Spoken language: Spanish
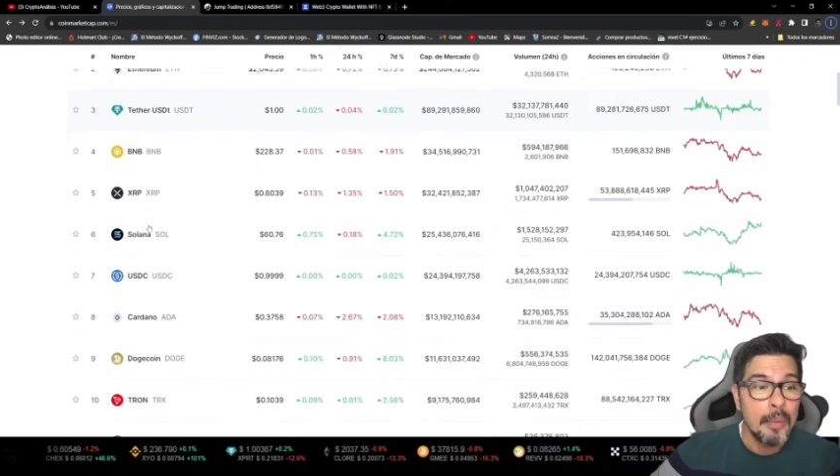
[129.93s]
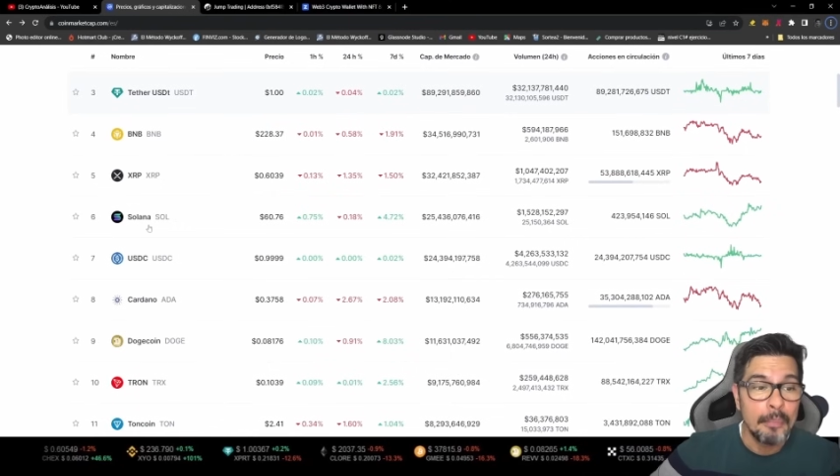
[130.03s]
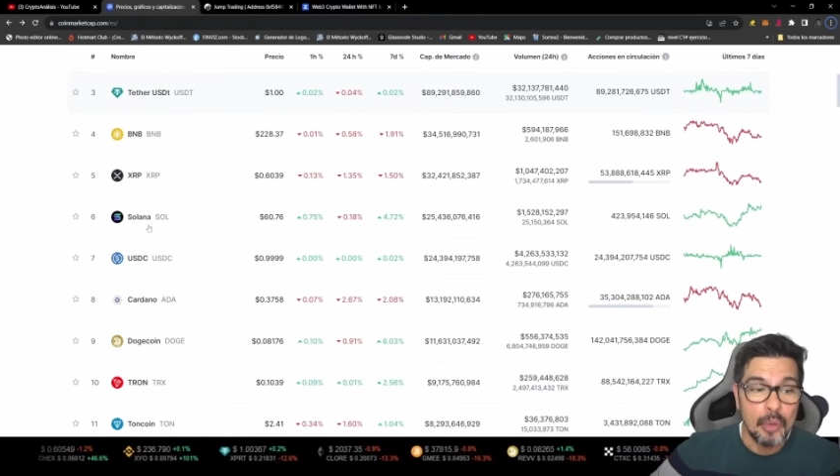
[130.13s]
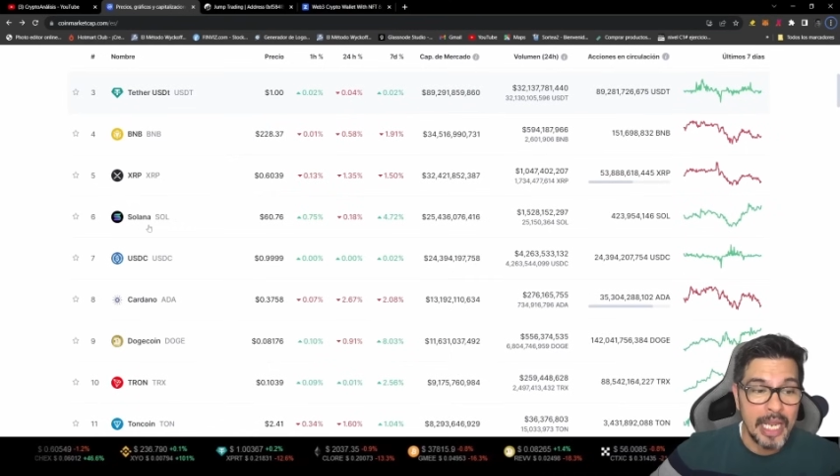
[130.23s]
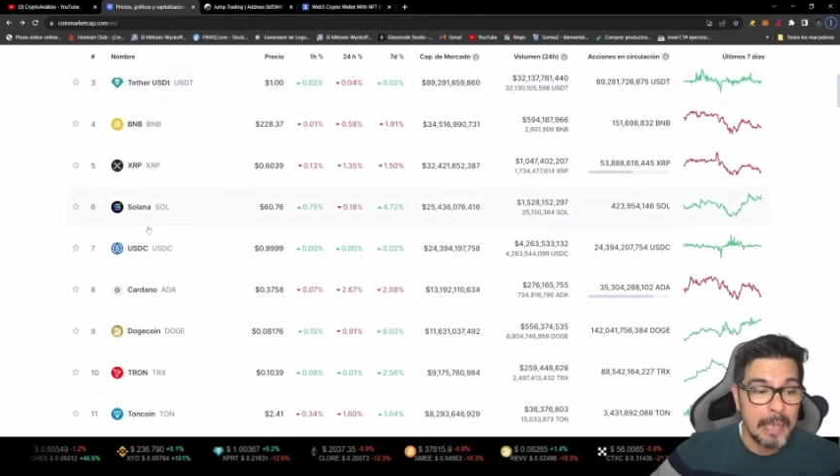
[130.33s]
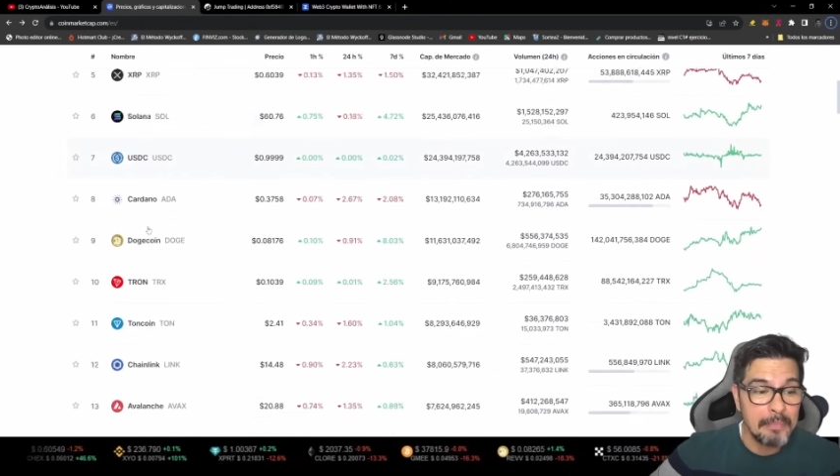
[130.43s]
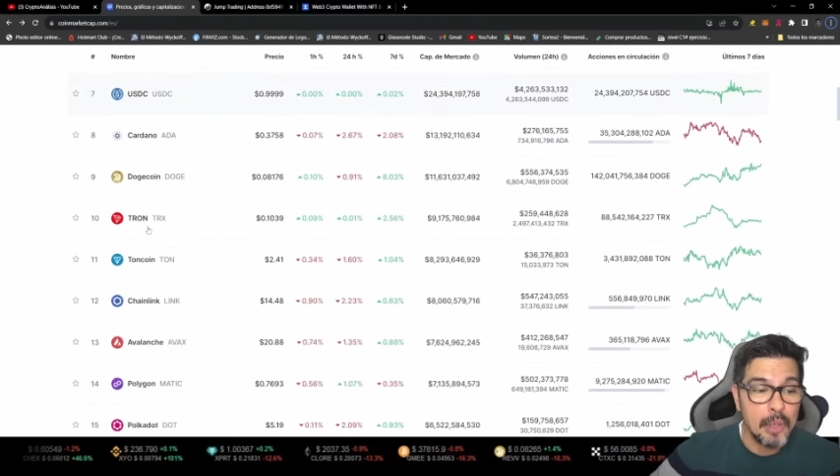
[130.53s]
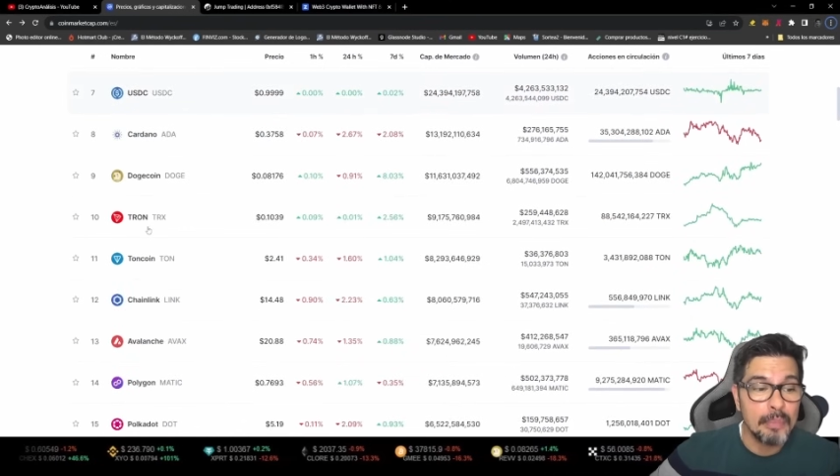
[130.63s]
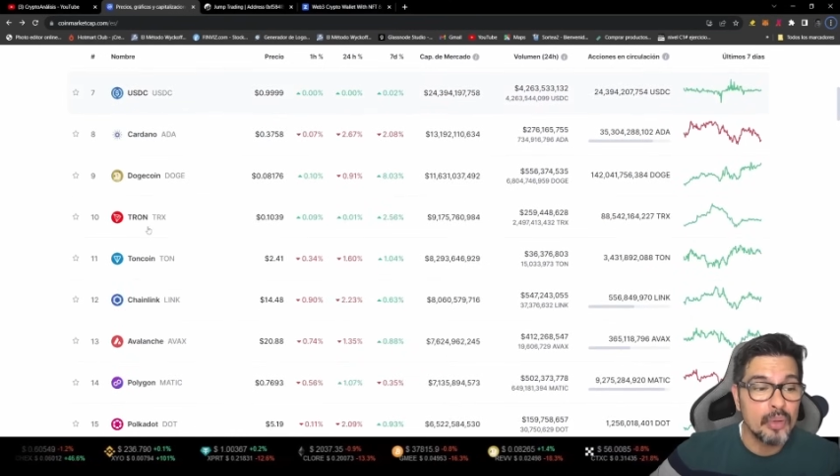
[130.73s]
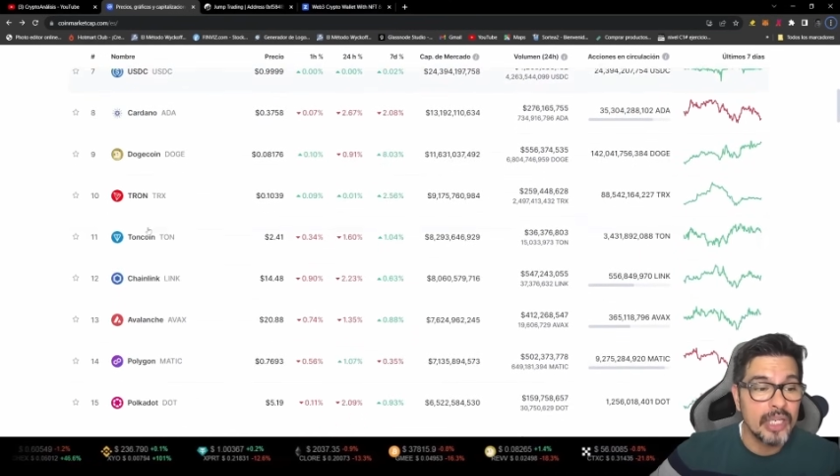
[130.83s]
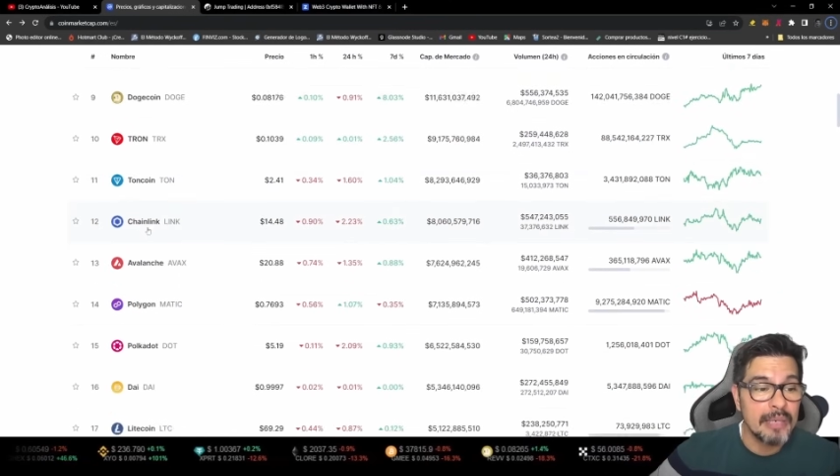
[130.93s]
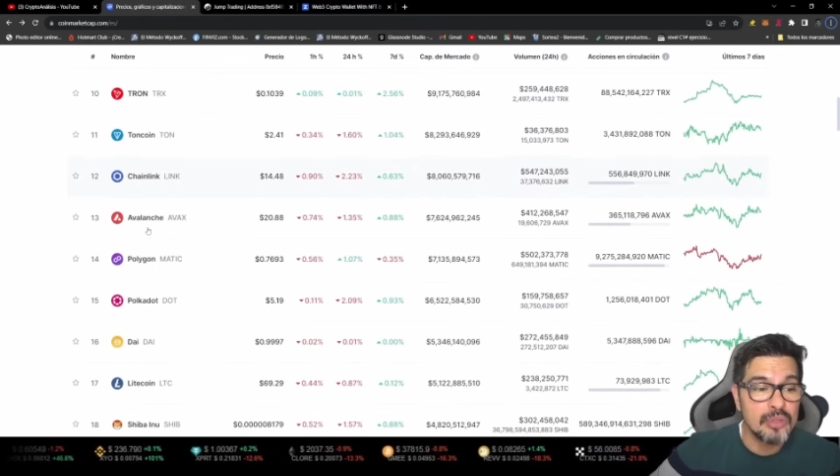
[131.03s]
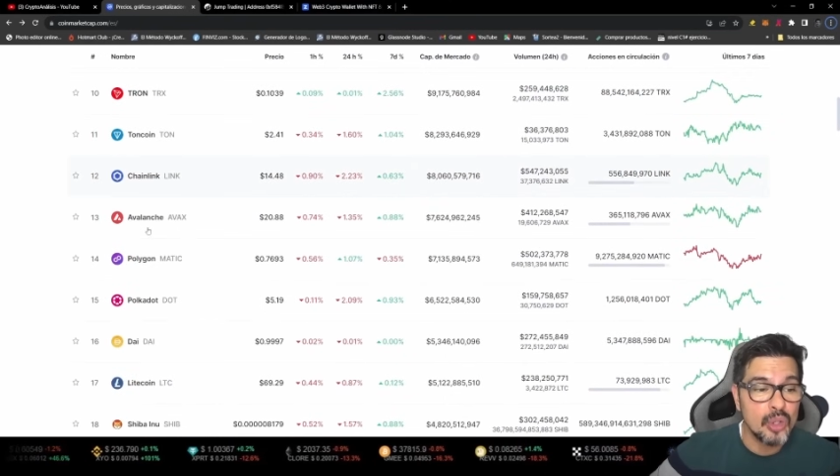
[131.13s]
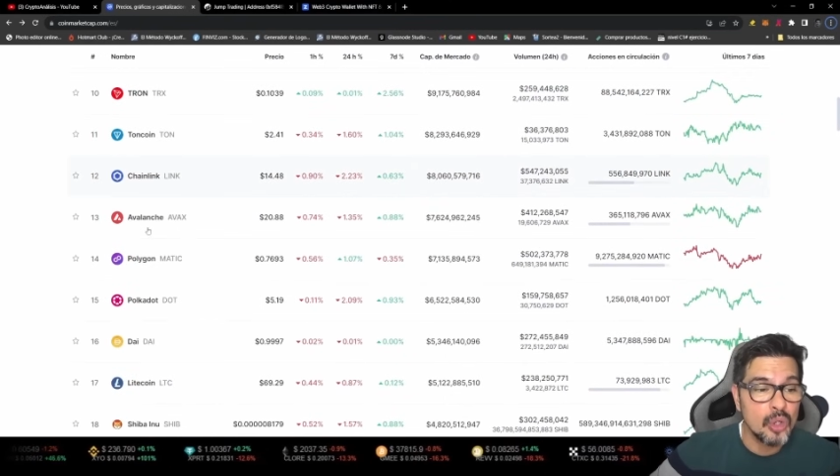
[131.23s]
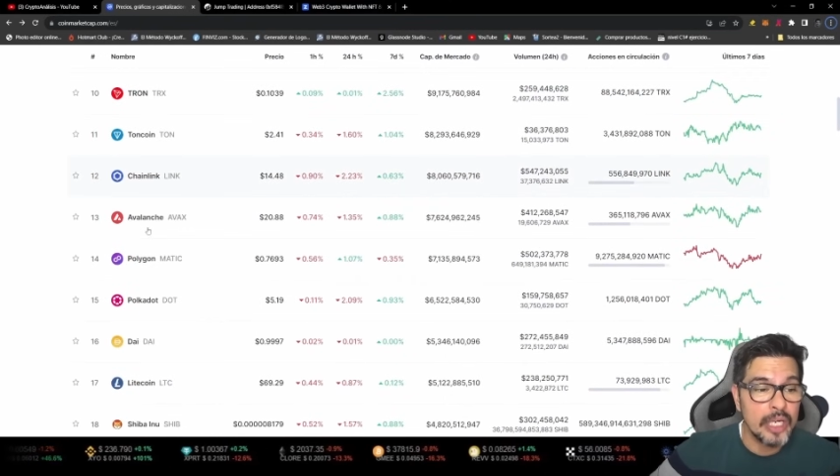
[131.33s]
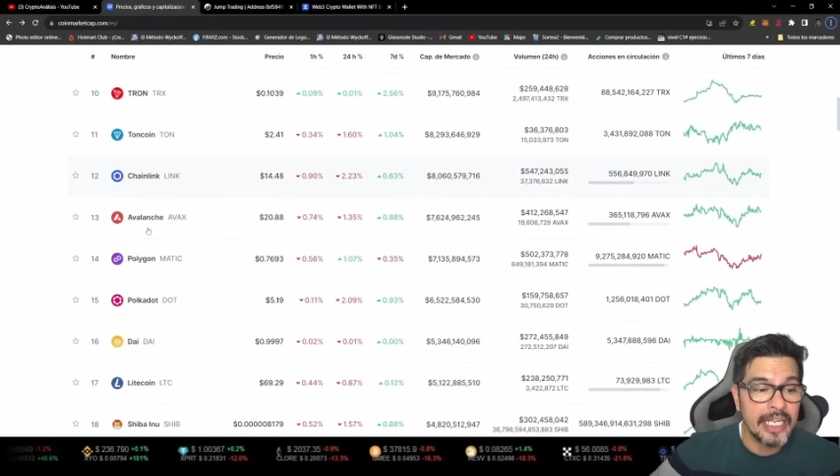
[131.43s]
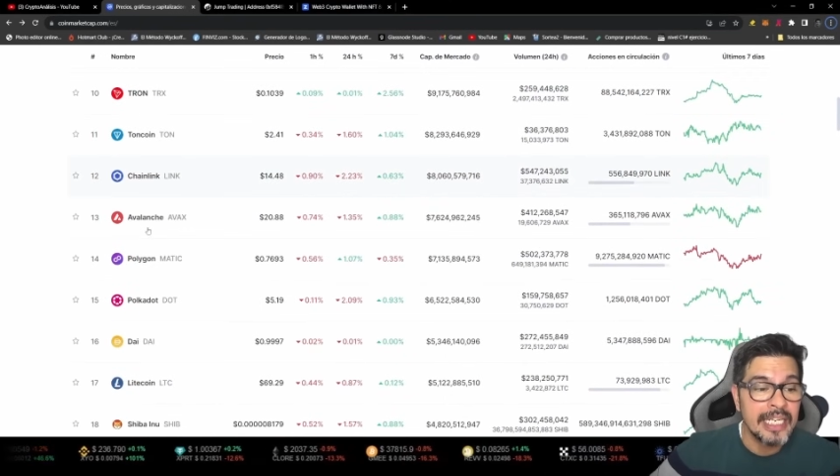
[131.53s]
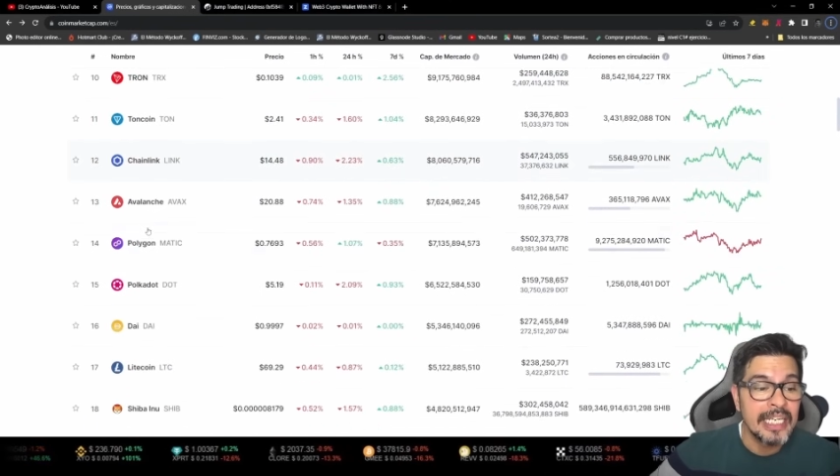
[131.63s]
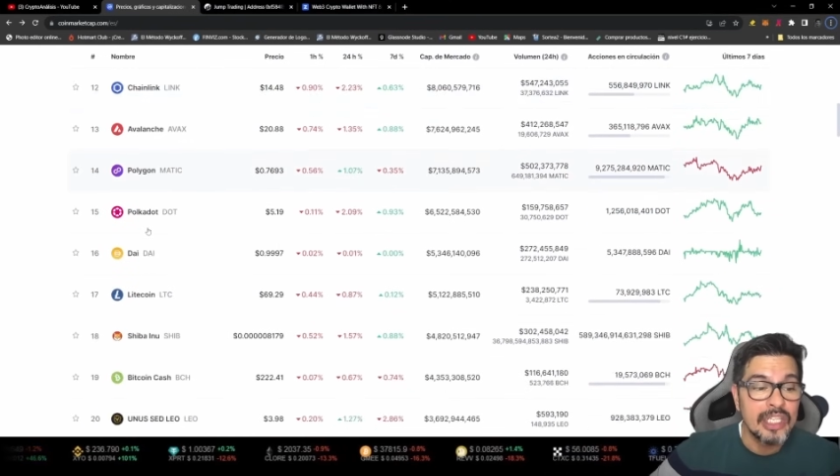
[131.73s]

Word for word: Por ejemplo, podríamos coger